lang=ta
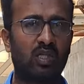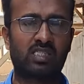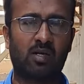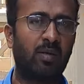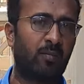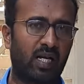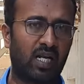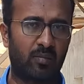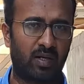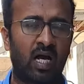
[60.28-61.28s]
கொடுத்து சப்மிட்
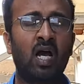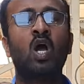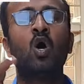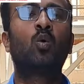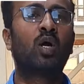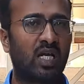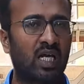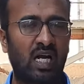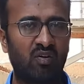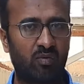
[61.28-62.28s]
பண்ணீங்க அப்படின்னா
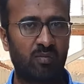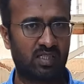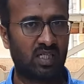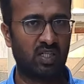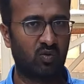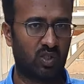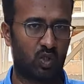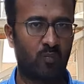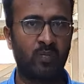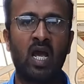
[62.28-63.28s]
உங்களுக்கு கன்ஃபர்மேஷன் இது
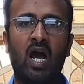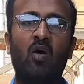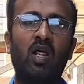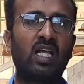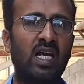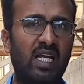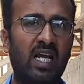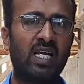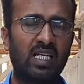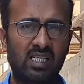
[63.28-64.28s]
வந்துடும் அவ்வளோதான்
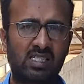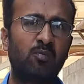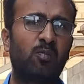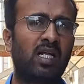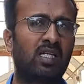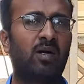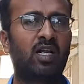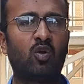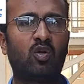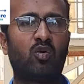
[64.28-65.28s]
நீங்கள் இந்த சிம்பிளாக இந்த
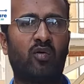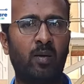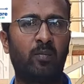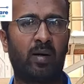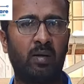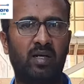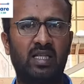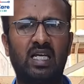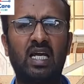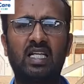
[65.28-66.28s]
மாதிரி ஒன்று வாய்ப்பு
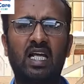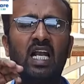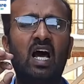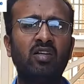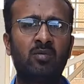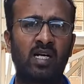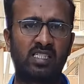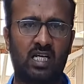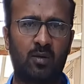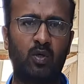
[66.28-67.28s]
பயன்படுத்திங்க இது எல்லா
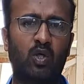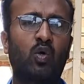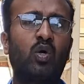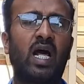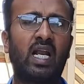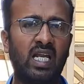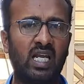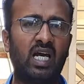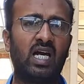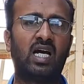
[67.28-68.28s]
விதமான செக்கப்பும் இருக்கும்
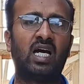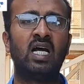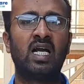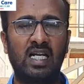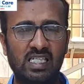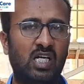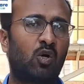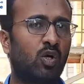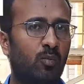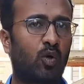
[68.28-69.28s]
நிறைய
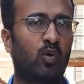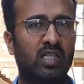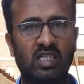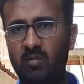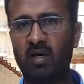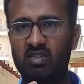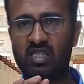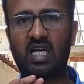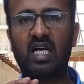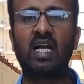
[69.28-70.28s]
டிஸ்கவுண்ட் போக்குவரத்து இந்த மாதிரி
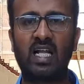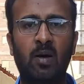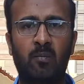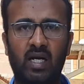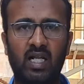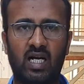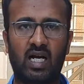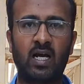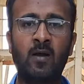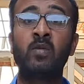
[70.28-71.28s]
விஷயங்கள்லாம் நிறைய
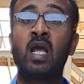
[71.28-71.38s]
பண்ணியிருக்காங்க